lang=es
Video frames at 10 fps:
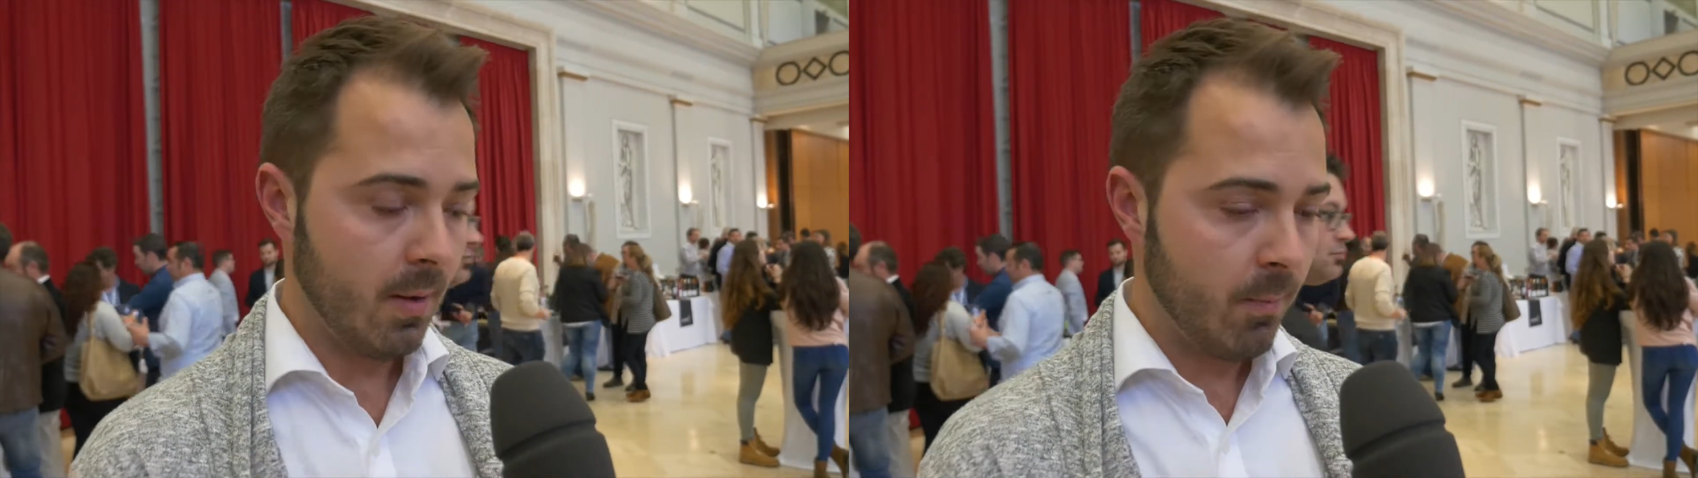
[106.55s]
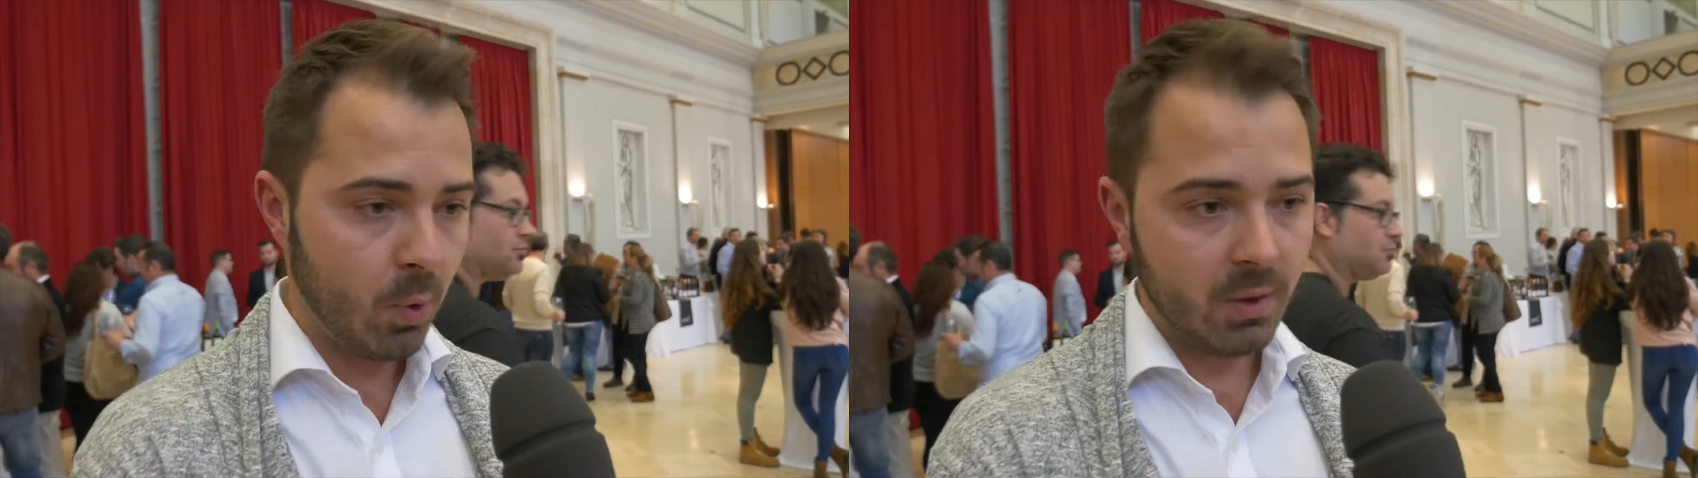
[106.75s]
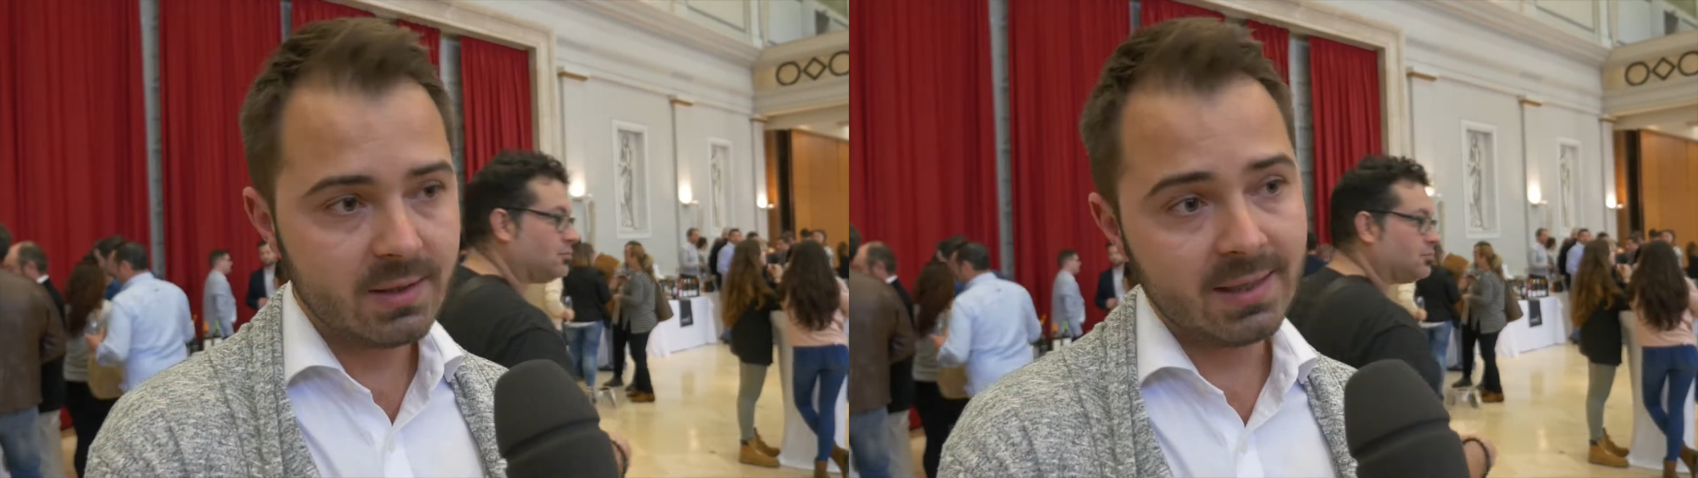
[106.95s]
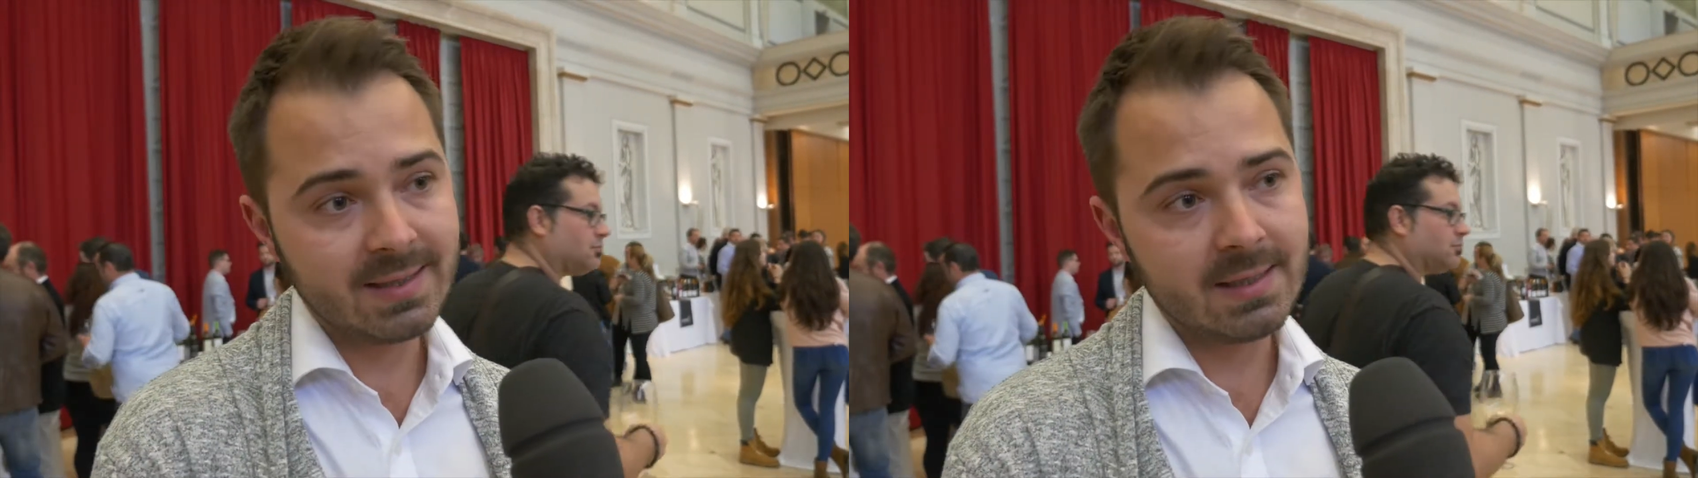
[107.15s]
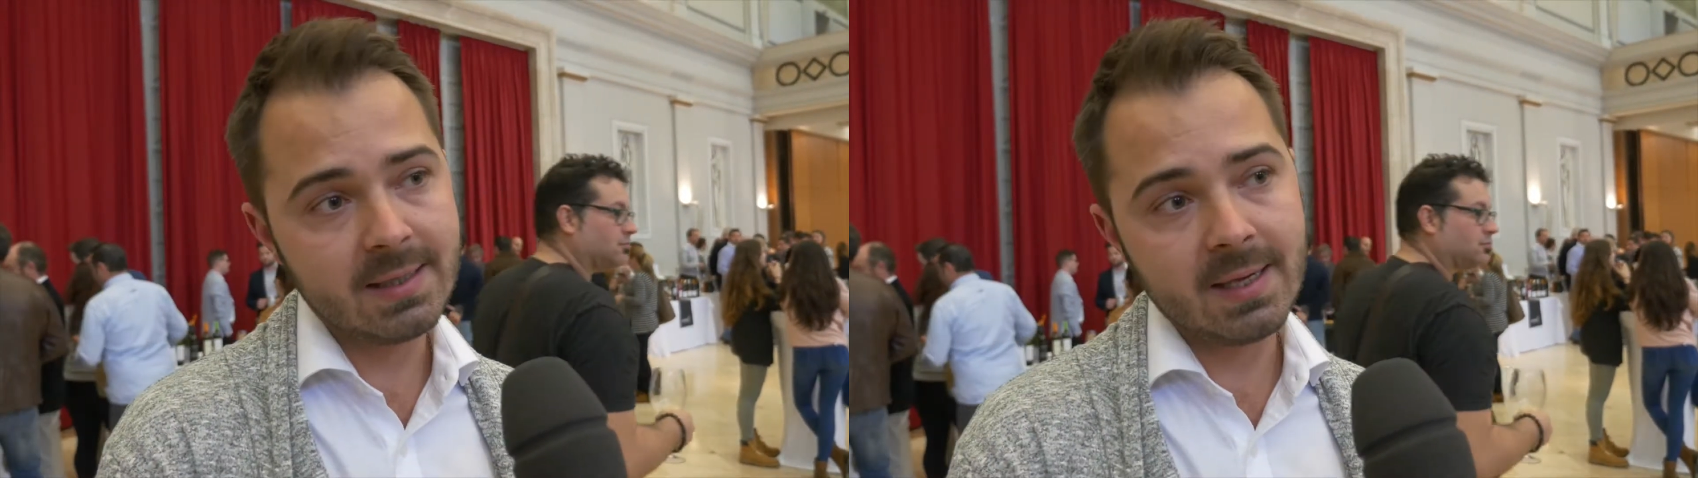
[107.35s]
pueda
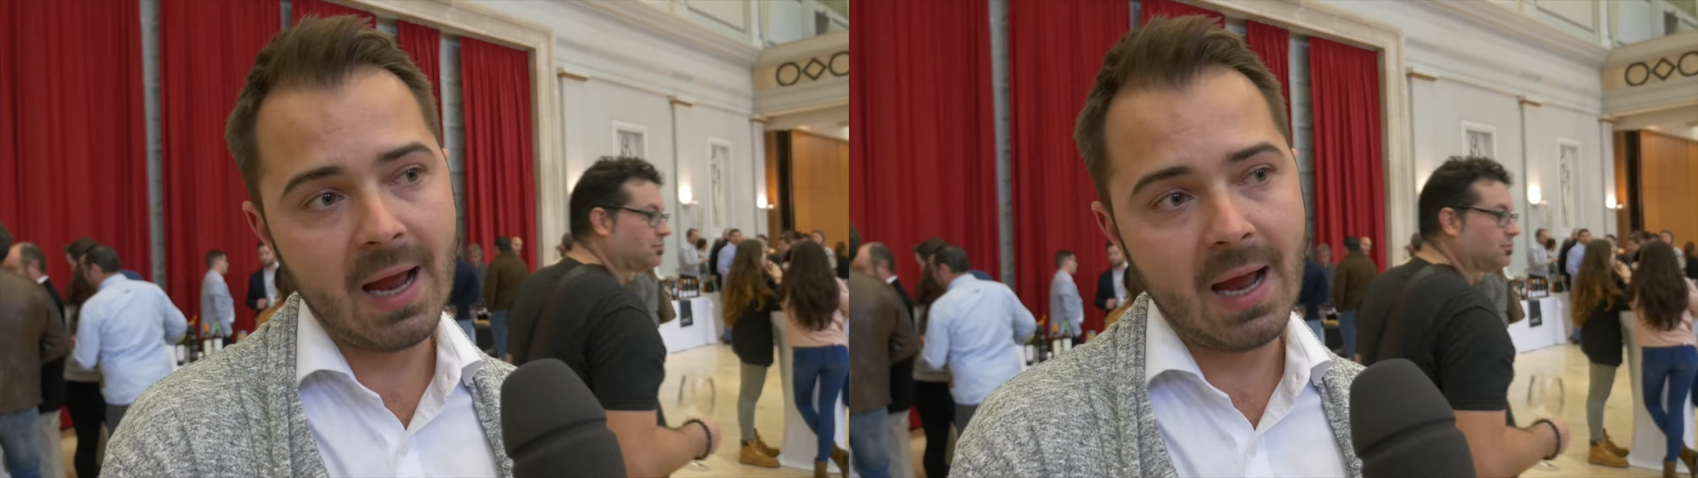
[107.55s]
existir